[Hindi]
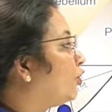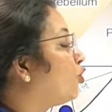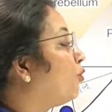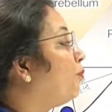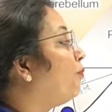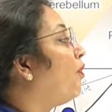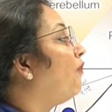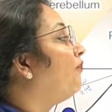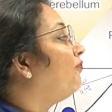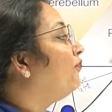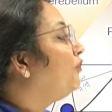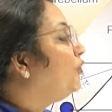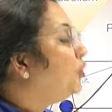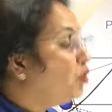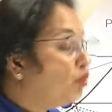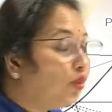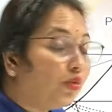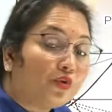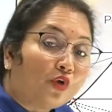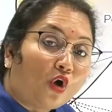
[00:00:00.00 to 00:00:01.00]
ग्रुप ऑफ
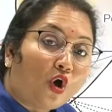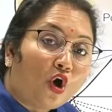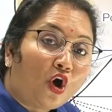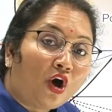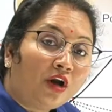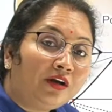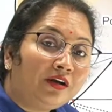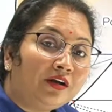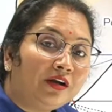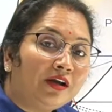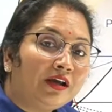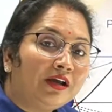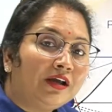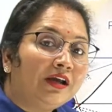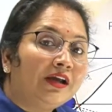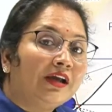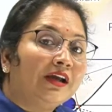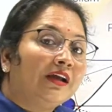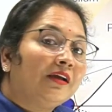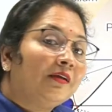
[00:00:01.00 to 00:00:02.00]
न्यूरॉन
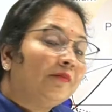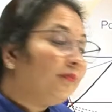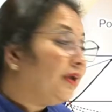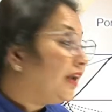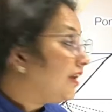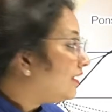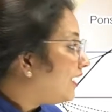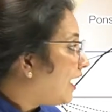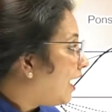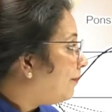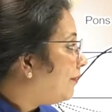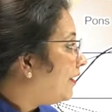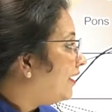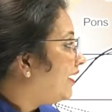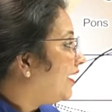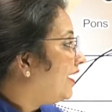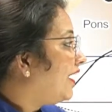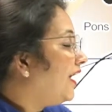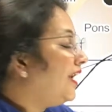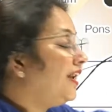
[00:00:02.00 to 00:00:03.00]
में क्या
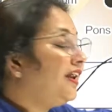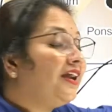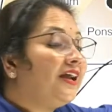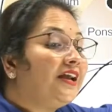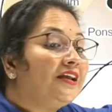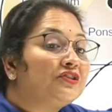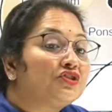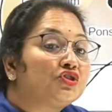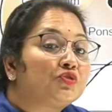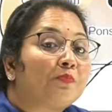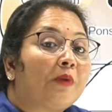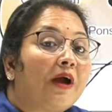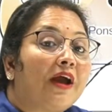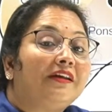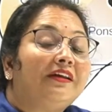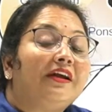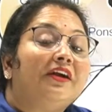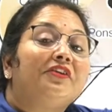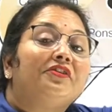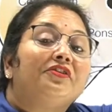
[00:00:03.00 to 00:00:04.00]
भरे हैं
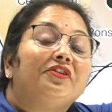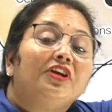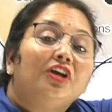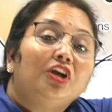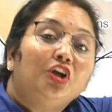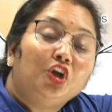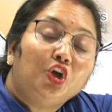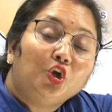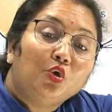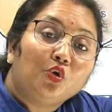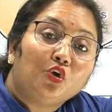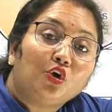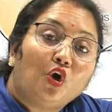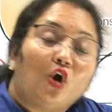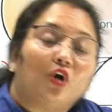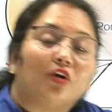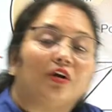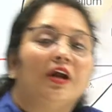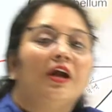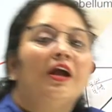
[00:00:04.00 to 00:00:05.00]
इंस्पायरेटरी
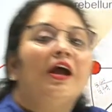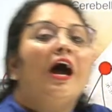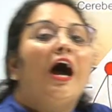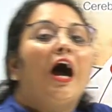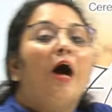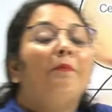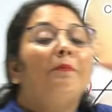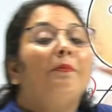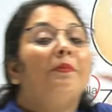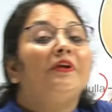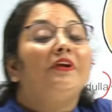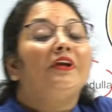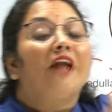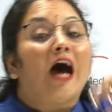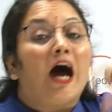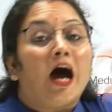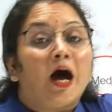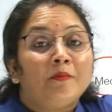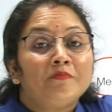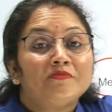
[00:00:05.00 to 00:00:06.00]
न्यूरॉन अब
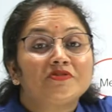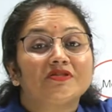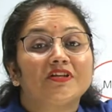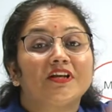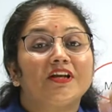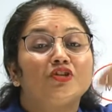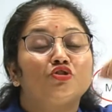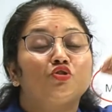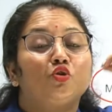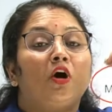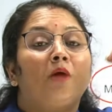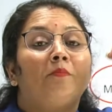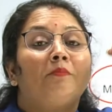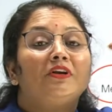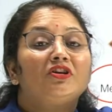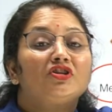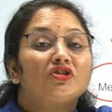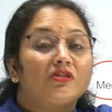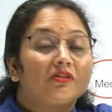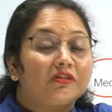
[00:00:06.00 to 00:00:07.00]
नाम से जो
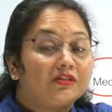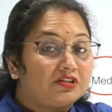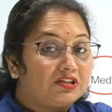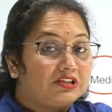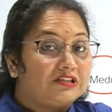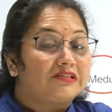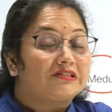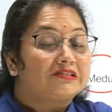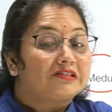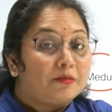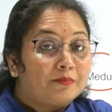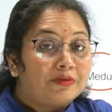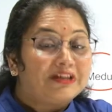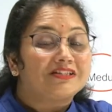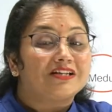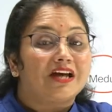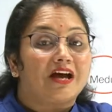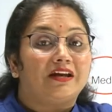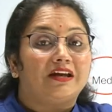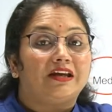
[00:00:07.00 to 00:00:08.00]
हमें चीज़
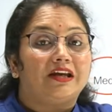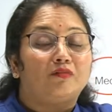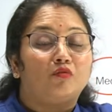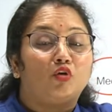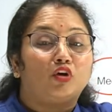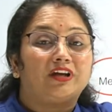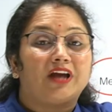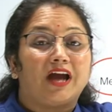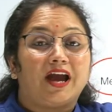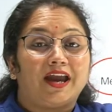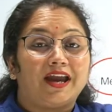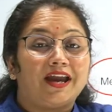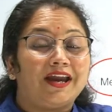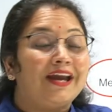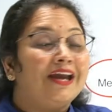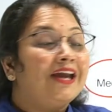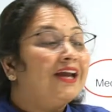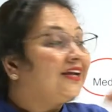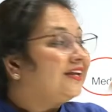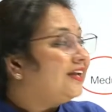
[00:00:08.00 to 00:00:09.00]
समझ आ रही है वो क्या है
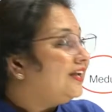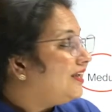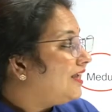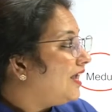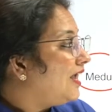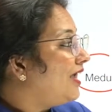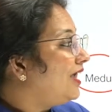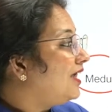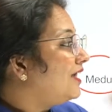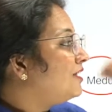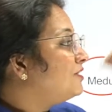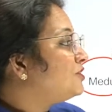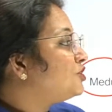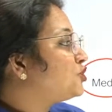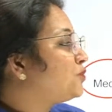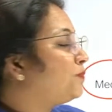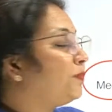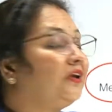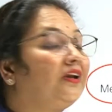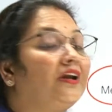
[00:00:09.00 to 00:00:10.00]
कि ये
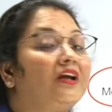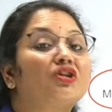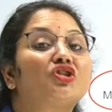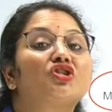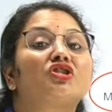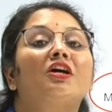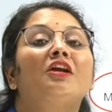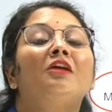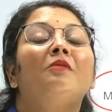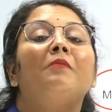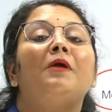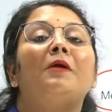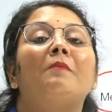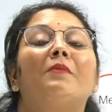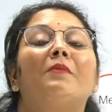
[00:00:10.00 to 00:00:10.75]
इंस्पिरेशन में